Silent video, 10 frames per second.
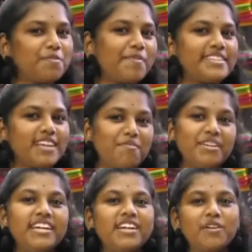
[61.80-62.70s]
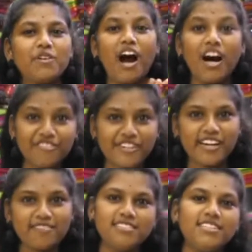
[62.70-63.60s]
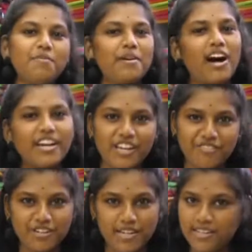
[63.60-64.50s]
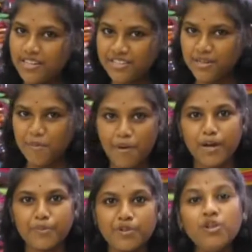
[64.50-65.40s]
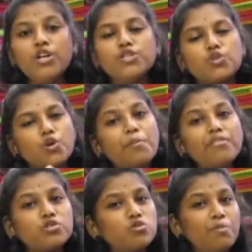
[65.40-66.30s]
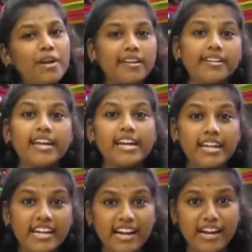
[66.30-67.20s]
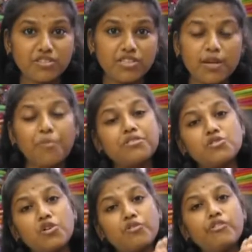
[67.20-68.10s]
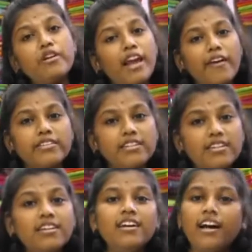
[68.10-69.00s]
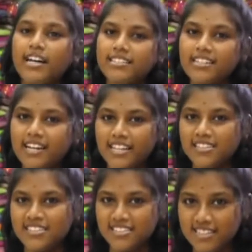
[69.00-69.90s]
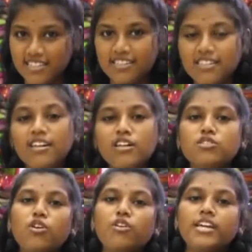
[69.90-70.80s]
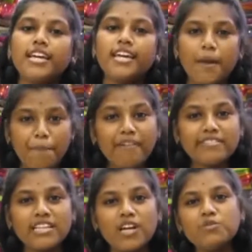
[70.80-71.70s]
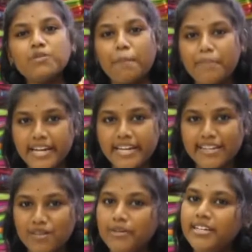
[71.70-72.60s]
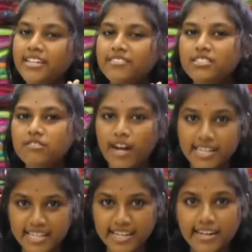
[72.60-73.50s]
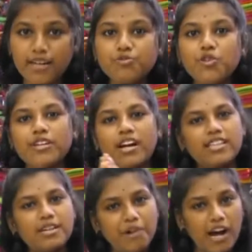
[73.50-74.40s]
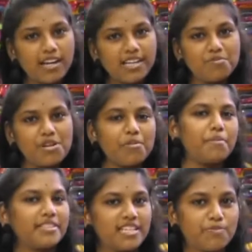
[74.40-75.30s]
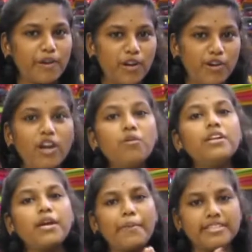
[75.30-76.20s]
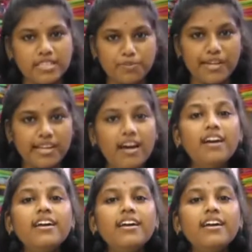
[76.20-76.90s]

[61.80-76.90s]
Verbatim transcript: ருபீஸ் அப்படின்ற ஒரு ஆஃபரில் வந்து நம்ம ஆடி ஆஃபர் இன்னைக்கு வந்து நம்ம பார்க்க போகிறோம் ஸோ ரொம்பவே சூப்பரான நிறைய நிறைய கலெக்ஷன் நம்ம ஸ்டோர் ஃபுல்லாக வந்துட்டு அந்த கலெக்ஷன்ஸ் இருக்குது ஸோ நீங்கள் எப்போ வந்தாலும் எப்போ கேட்டாலுமே நீங்கள் வந்து வாங்கிக்கலாம் ஸோ நீங்கள் இதை ஆன்லைன் மூலயமா பர்ச்சேஸ் பண்ணணுனாலும் நீங்கள் பர்ச்சேஸ் பண்ணிக்கலாம்